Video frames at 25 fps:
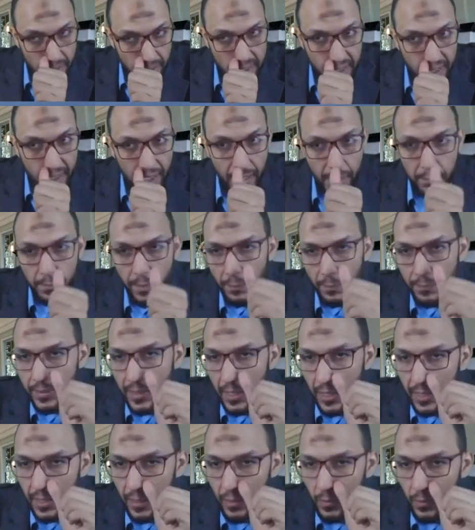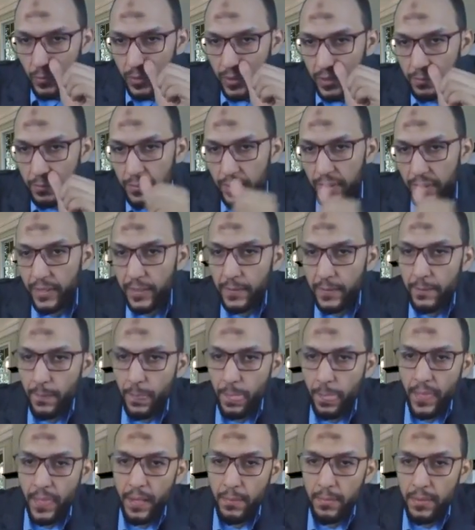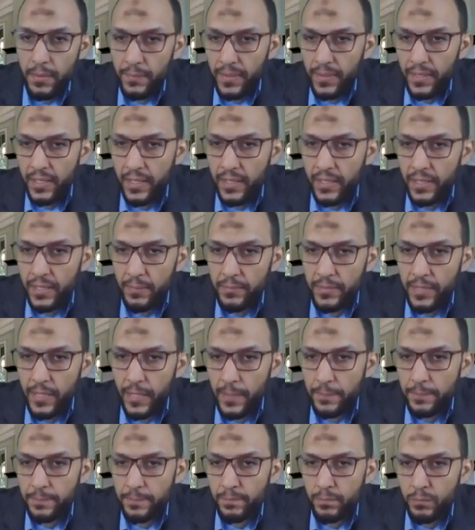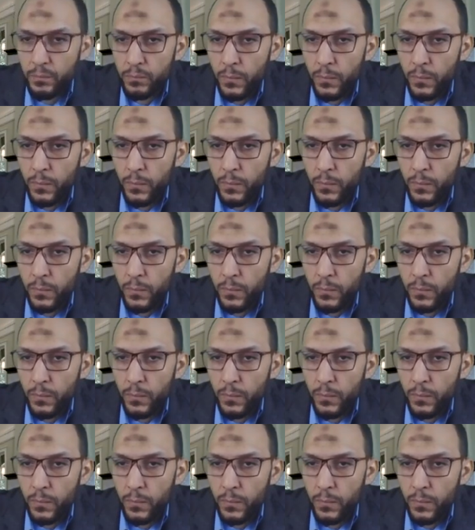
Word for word: بس انا احب ابدا الاول قبل ما نبدا